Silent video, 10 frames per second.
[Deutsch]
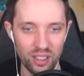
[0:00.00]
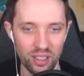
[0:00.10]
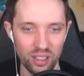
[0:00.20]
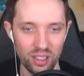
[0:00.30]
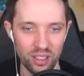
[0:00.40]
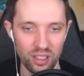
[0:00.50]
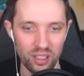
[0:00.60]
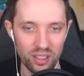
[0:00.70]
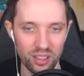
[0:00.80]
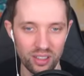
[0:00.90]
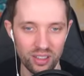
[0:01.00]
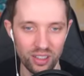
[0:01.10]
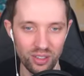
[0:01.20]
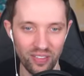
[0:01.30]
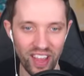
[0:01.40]
Alter.
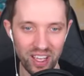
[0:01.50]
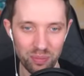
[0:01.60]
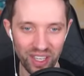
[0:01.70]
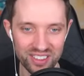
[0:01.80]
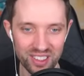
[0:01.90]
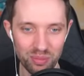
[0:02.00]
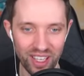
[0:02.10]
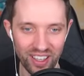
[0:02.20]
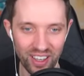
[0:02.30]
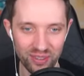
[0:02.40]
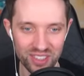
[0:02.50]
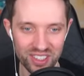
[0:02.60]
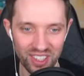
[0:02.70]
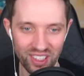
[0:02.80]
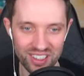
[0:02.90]
Die Werkbank sieht mega
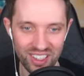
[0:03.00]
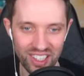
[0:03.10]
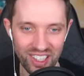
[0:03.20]
heftig aus.